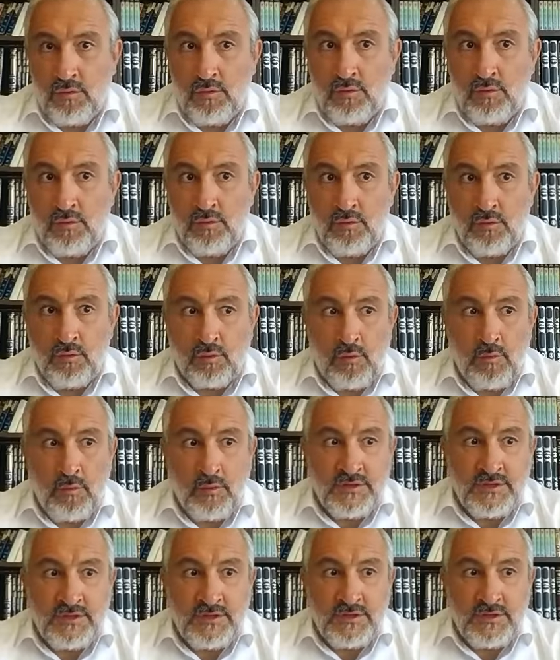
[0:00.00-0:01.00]
euh, comment
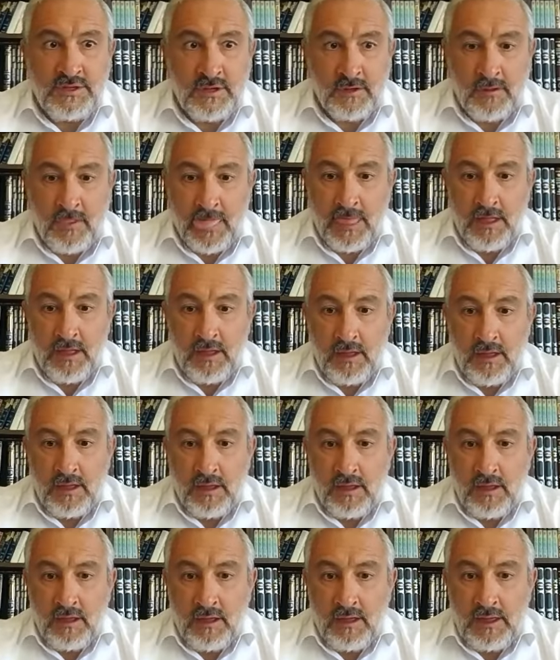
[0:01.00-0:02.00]
dire,
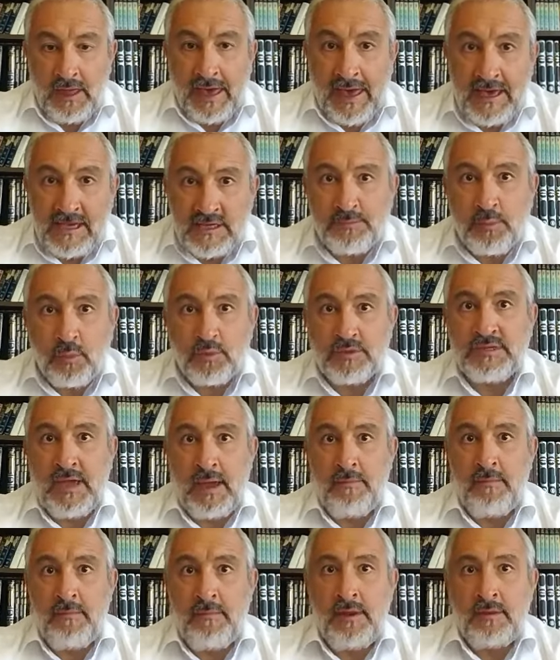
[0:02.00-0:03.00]

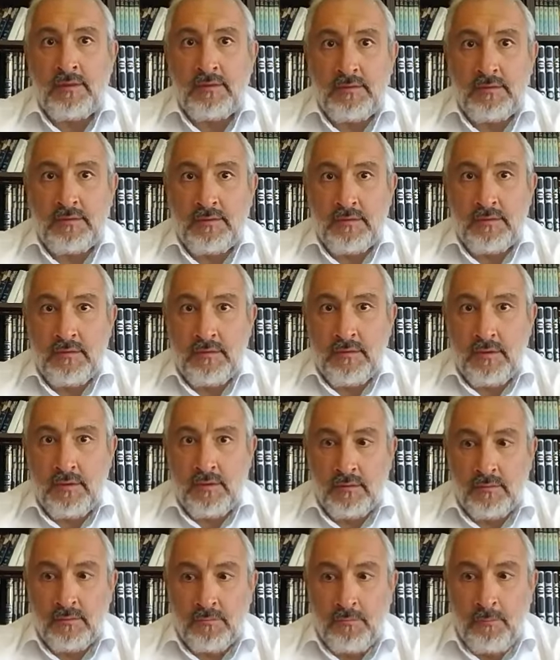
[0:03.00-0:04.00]
responsables
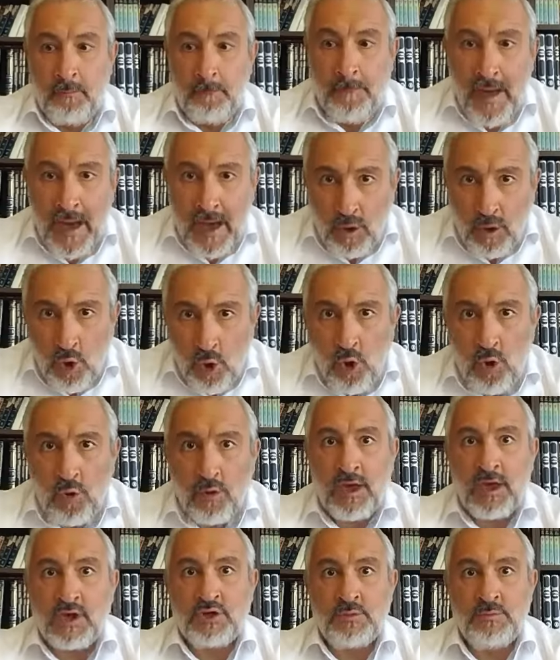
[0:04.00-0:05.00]
par leur
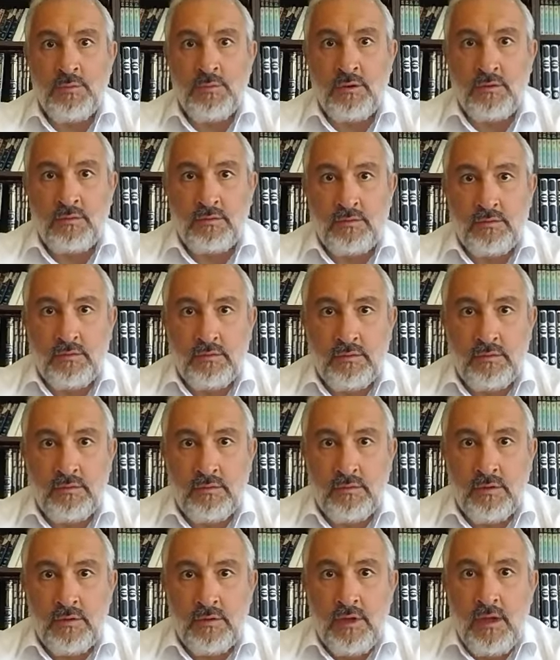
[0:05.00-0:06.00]
engagement
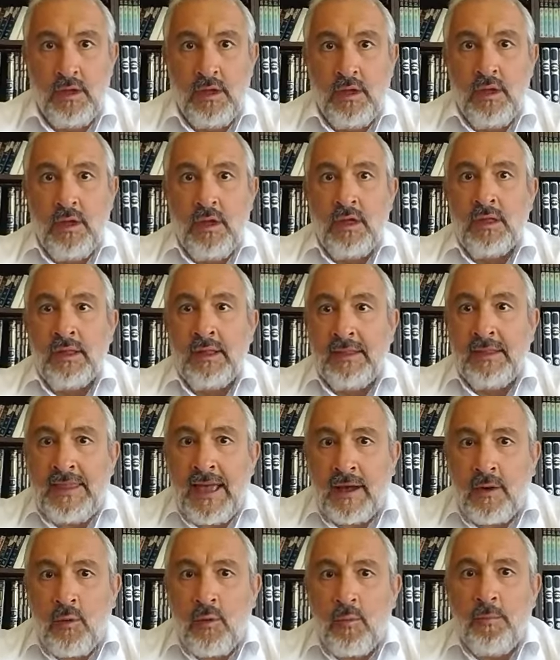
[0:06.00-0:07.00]

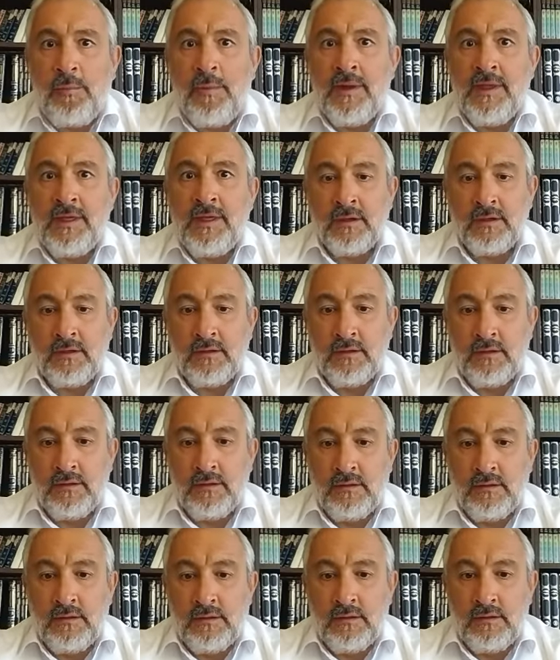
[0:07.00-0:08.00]
d'accomplir
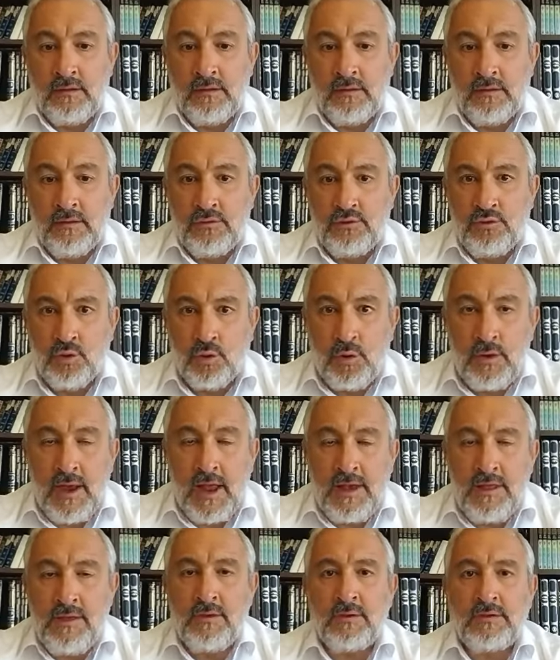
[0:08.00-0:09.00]
ce que
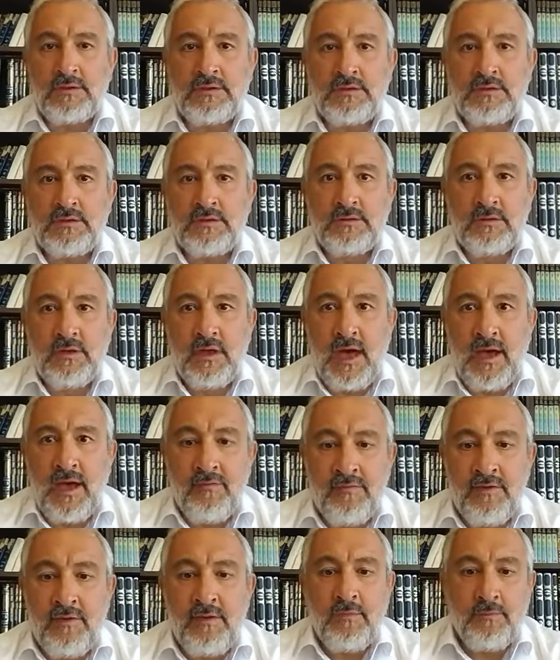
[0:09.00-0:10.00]
l'Alliance
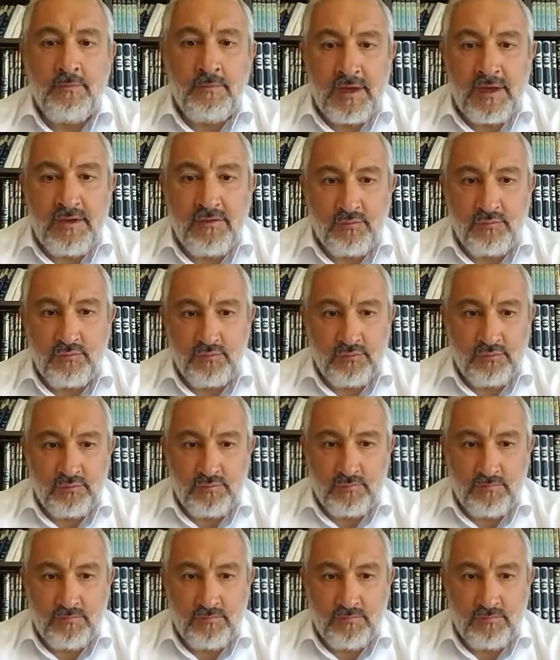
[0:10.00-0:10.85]
avait prévu.